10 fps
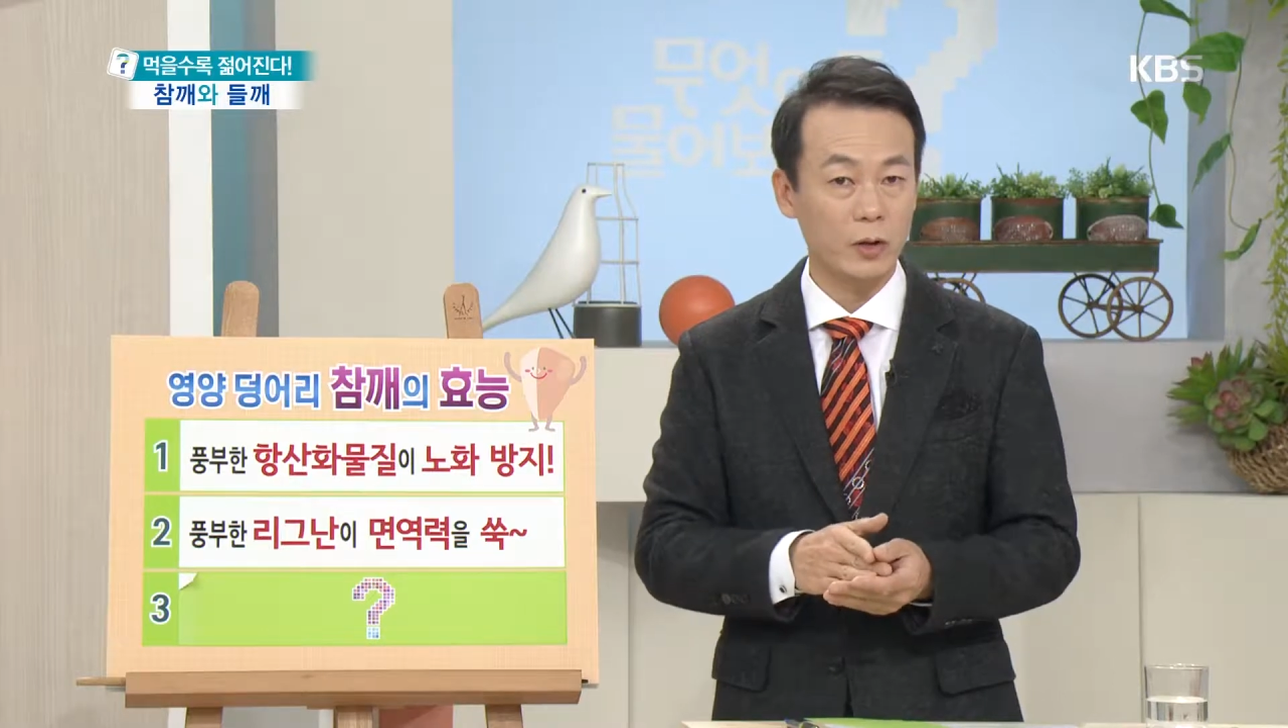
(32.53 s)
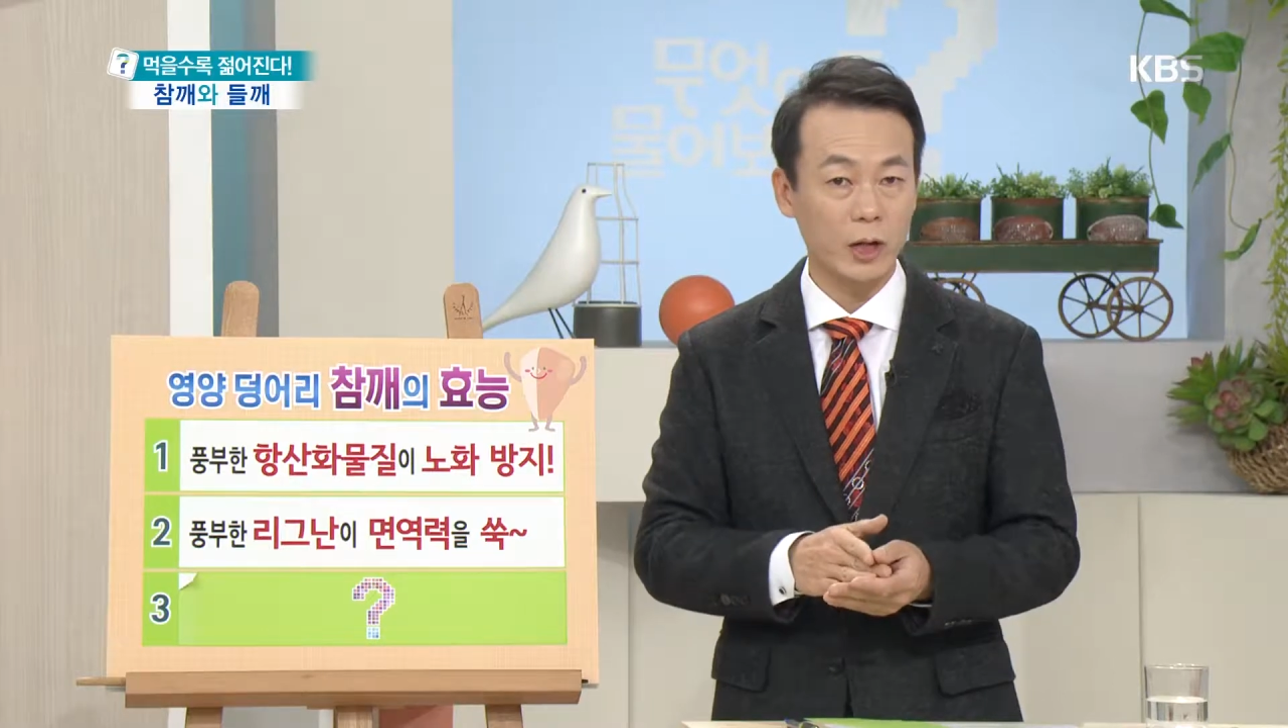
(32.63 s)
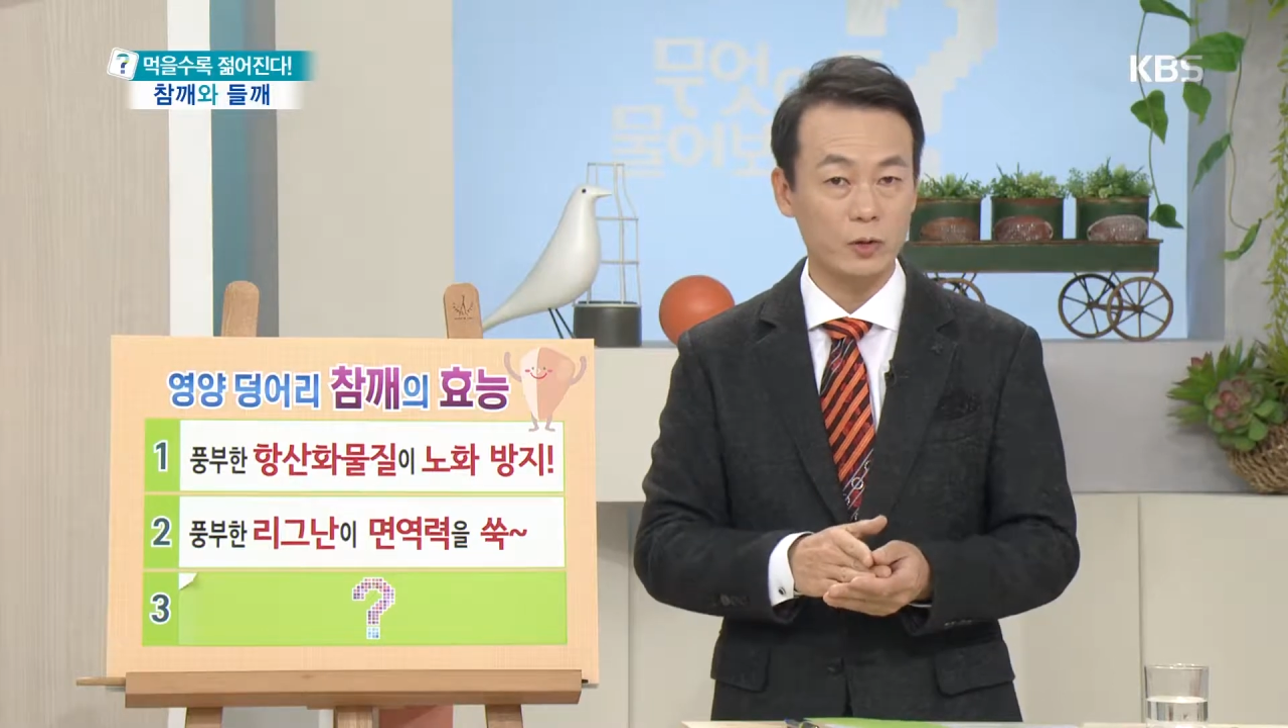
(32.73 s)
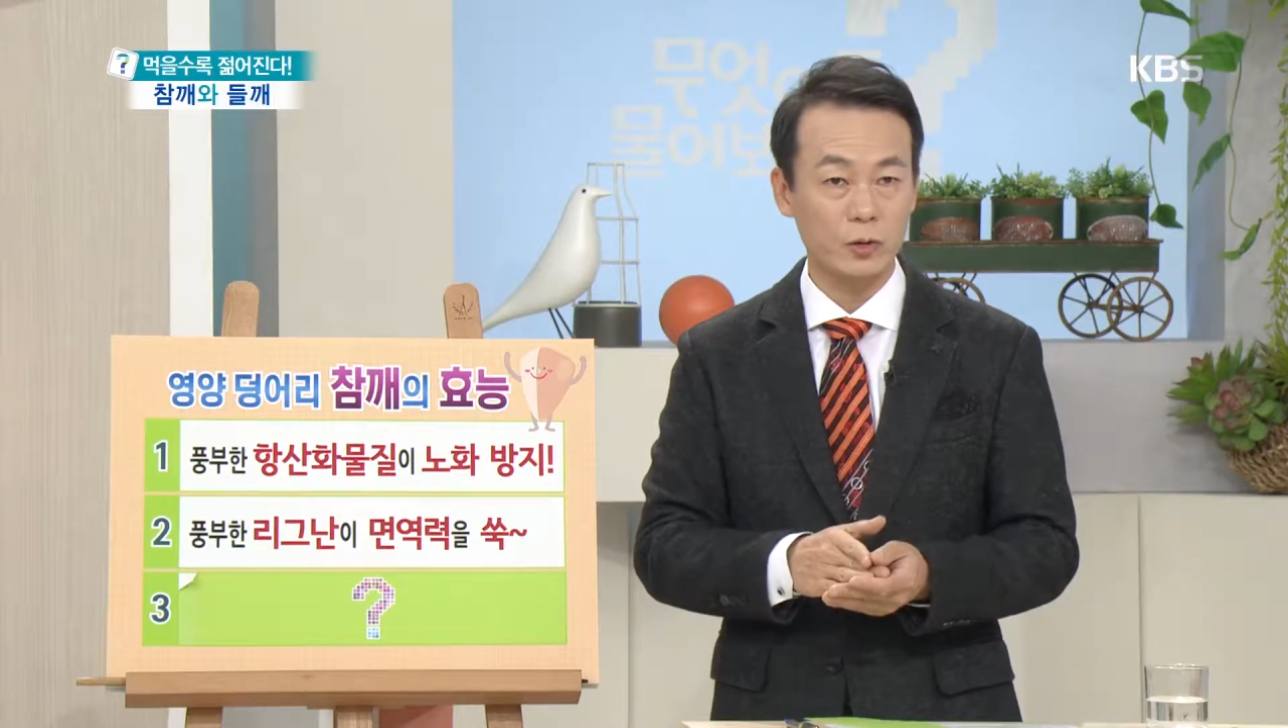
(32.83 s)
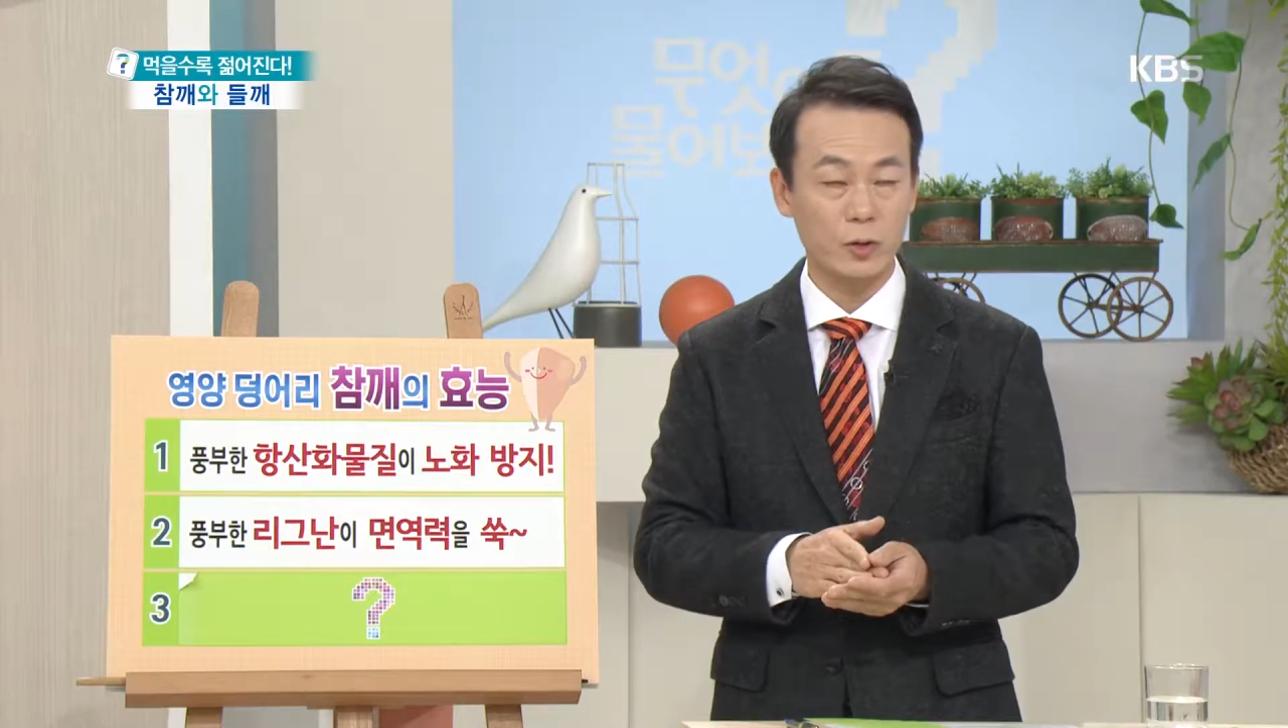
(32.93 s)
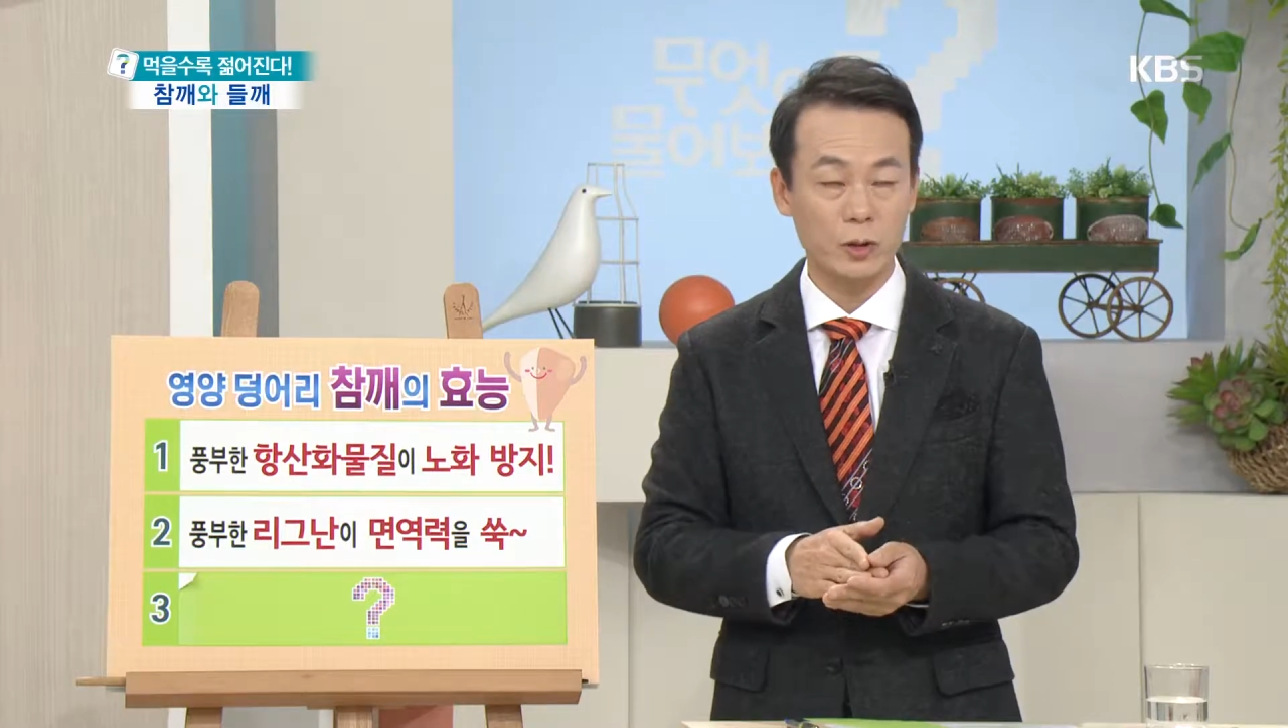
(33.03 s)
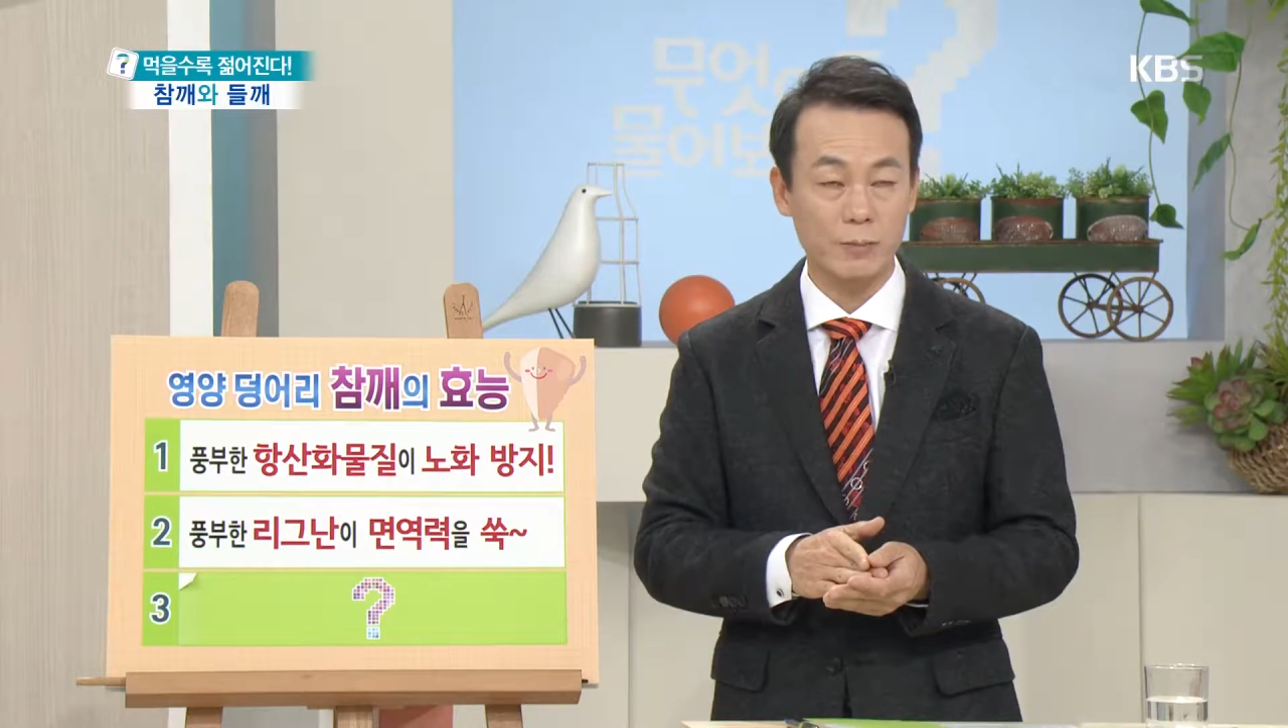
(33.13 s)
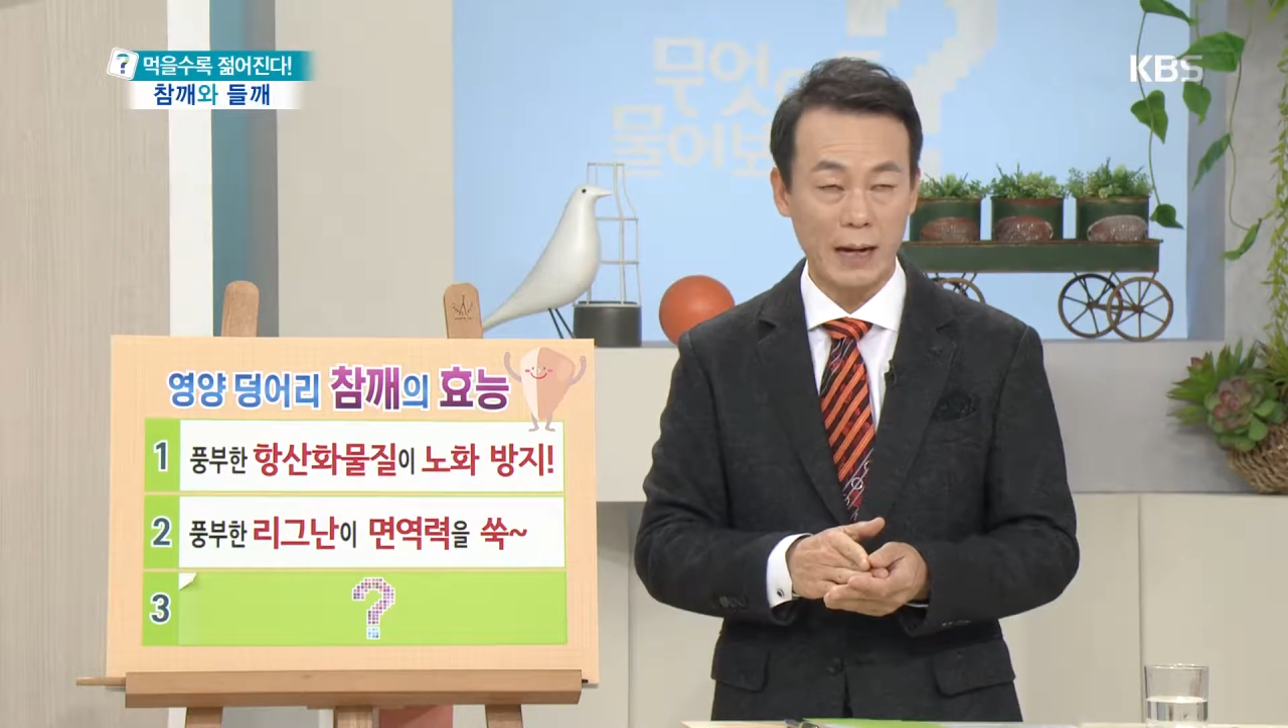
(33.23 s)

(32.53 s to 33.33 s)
영향을 주는 것을